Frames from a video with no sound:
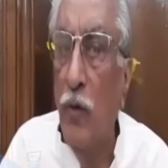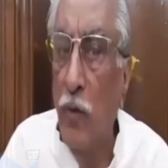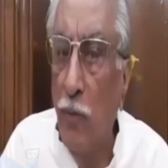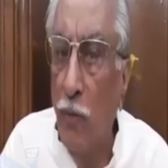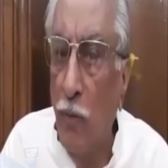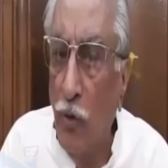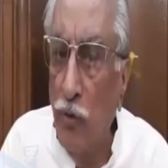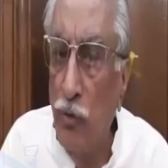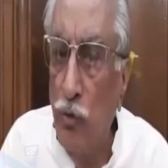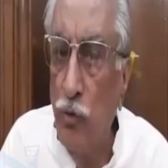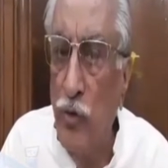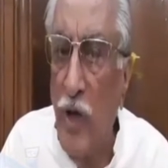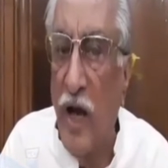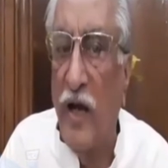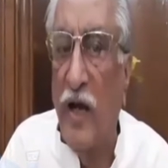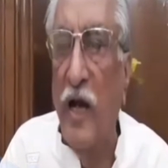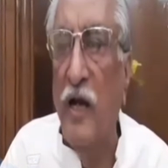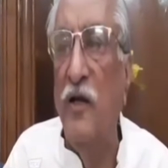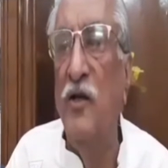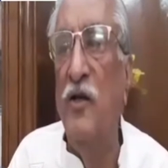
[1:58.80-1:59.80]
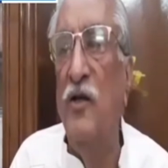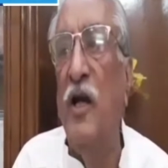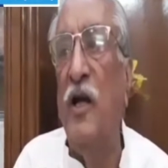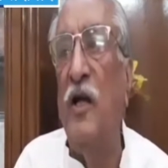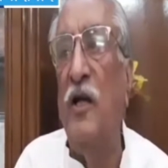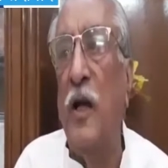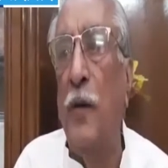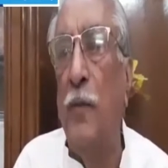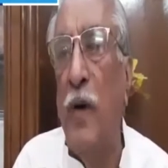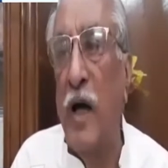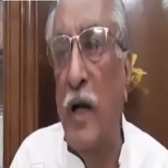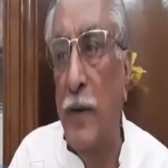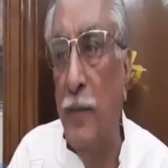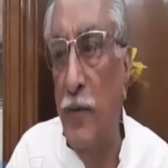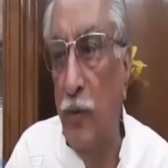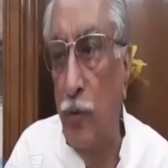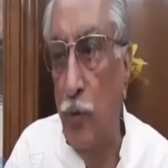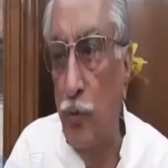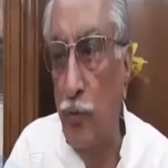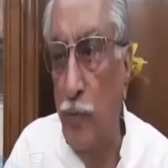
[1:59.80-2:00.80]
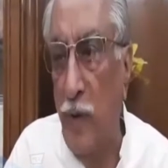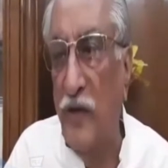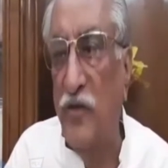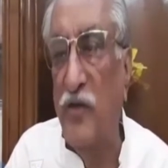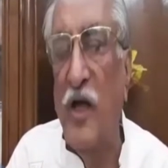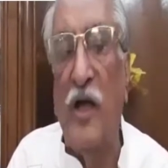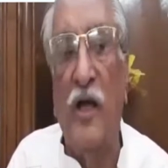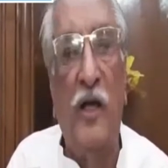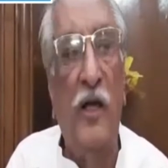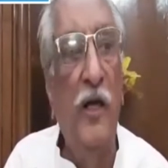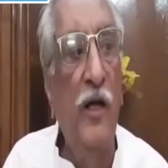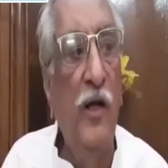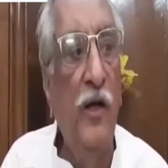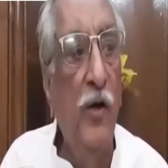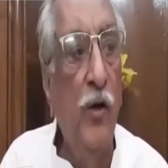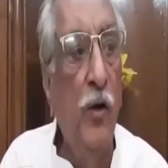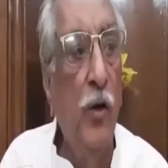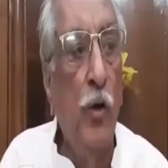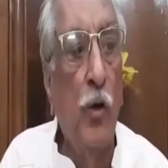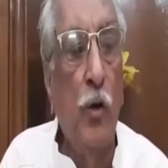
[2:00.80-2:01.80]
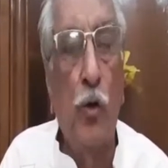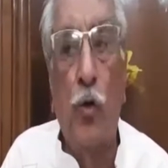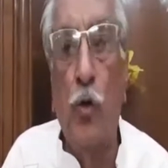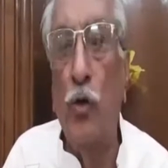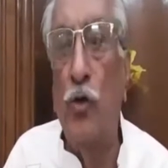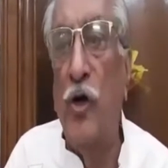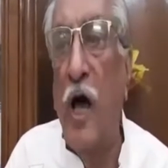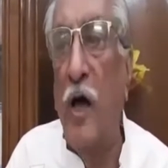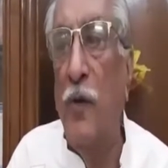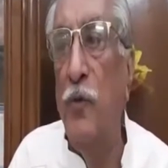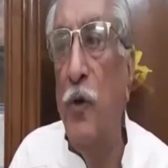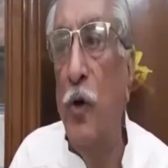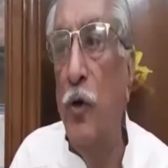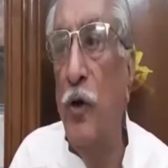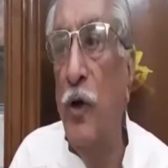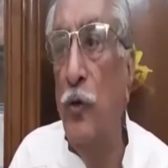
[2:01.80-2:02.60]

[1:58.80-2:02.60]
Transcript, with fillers: मौजूदा कैंडिडेट के बारे में कुछ बातें की कुछ आदमियों ने